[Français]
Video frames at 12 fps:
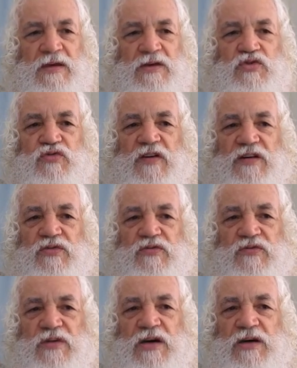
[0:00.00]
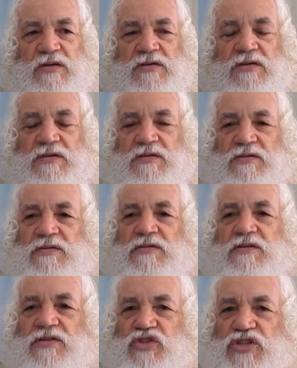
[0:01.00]
Et tu vas devoir
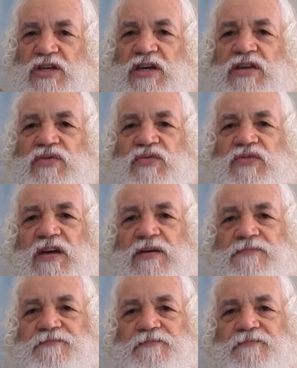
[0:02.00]
gérer tout ça.